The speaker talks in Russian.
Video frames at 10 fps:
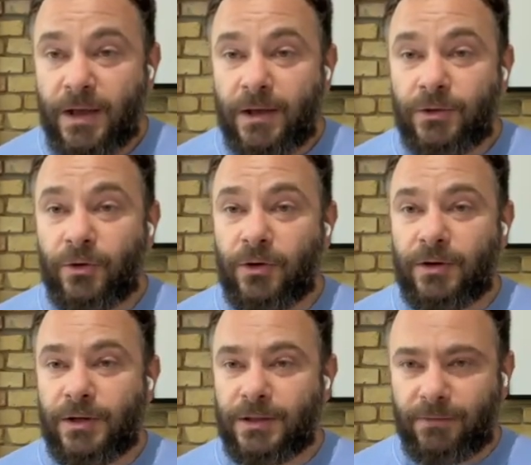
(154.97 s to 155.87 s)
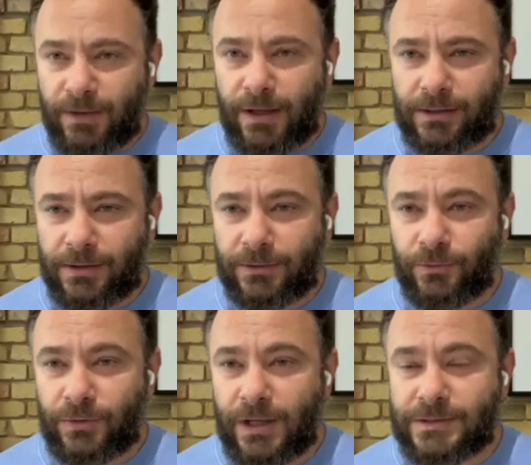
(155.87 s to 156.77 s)
Но навряд ли это
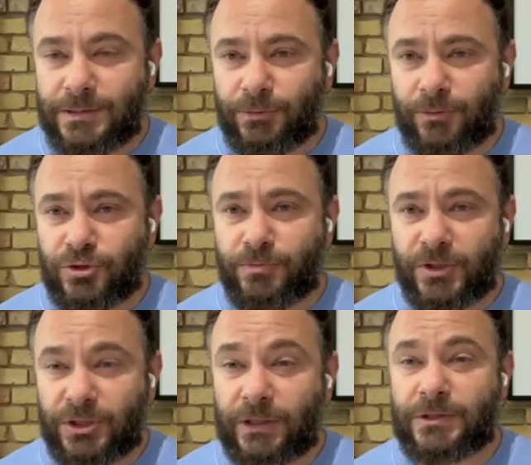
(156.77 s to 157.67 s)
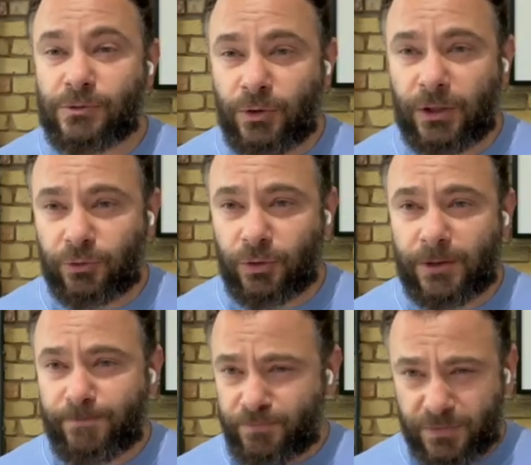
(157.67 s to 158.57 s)
удастся, потому что Порошенко слон,
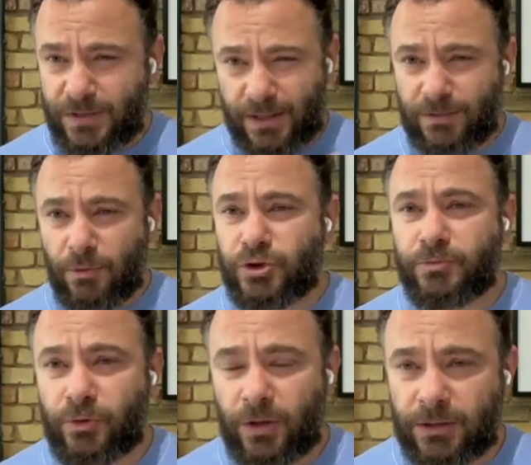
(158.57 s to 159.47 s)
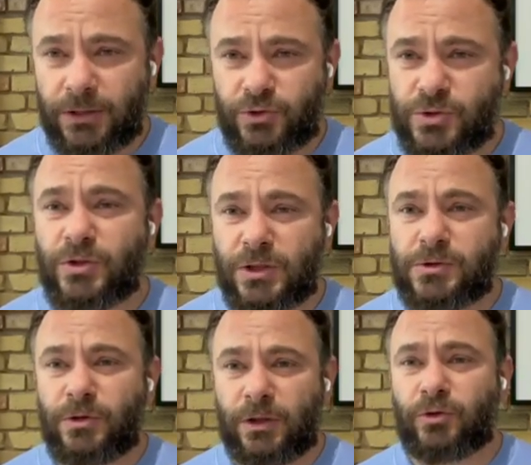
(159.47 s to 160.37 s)
который, я к нему очень плохо отношусь, но это
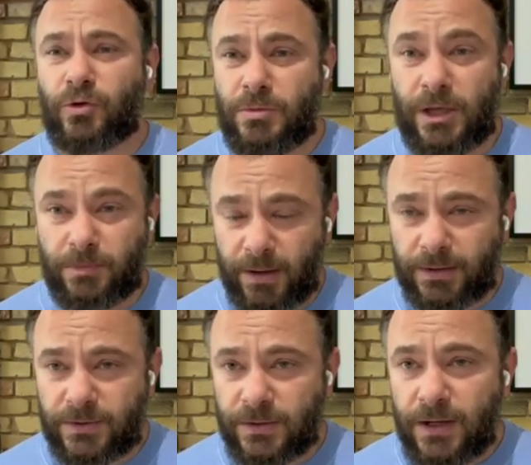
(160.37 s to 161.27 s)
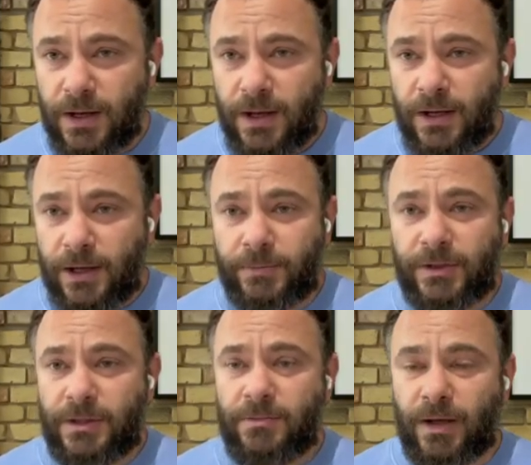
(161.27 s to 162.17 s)
слон, который умеет падать и
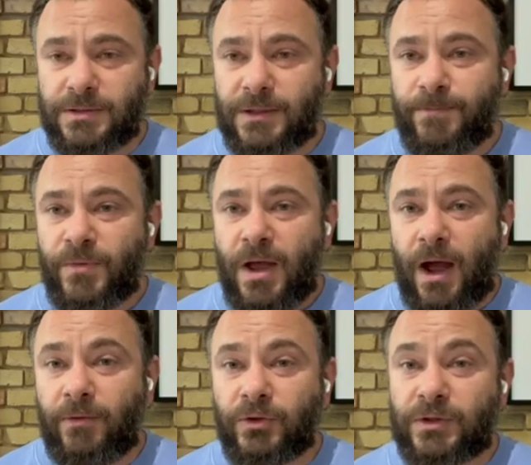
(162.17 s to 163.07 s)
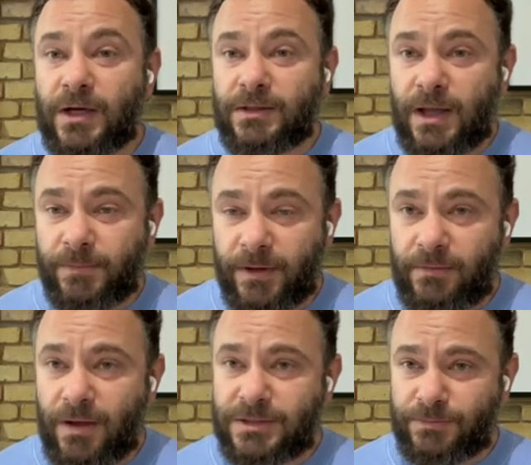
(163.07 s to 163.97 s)
подниматься. А вот когда
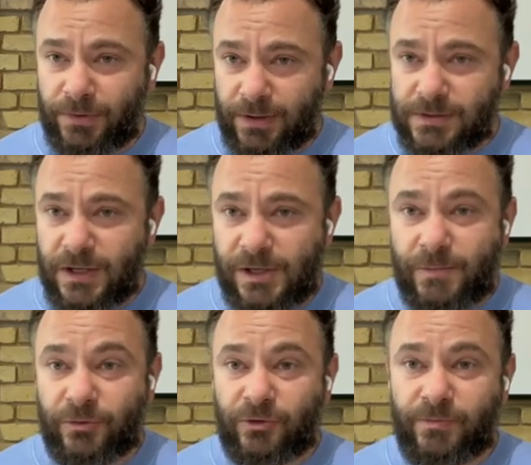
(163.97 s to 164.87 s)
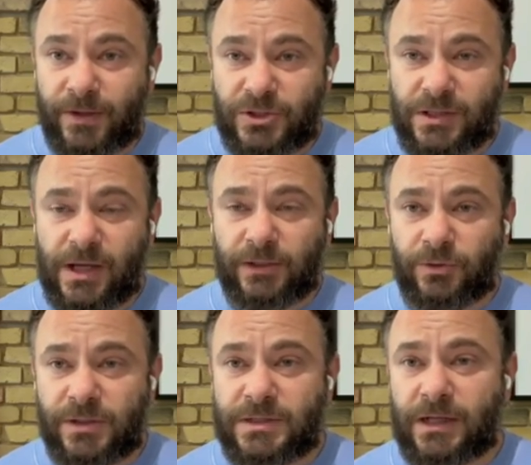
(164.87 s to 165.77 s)
появляются показания против Порошенко,
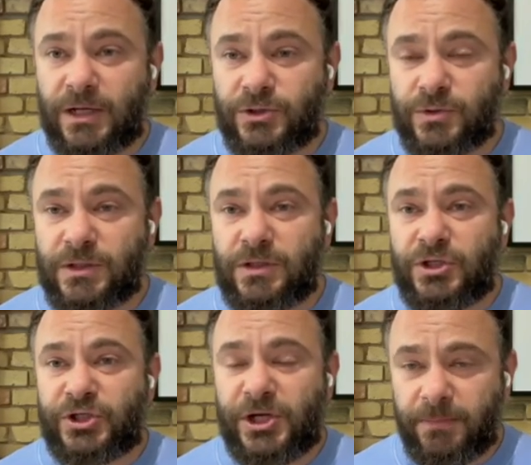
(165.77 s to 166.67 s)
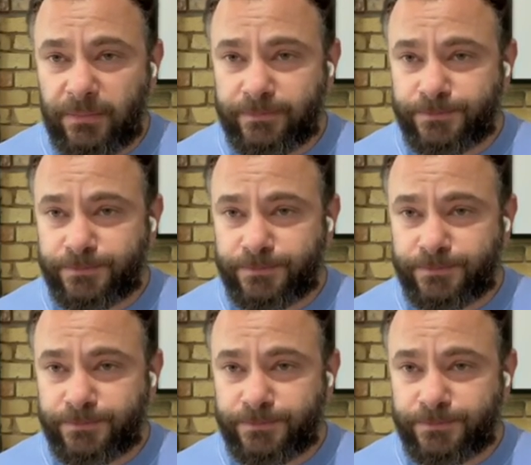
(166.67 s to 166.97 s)
которые заканчиваются ничем,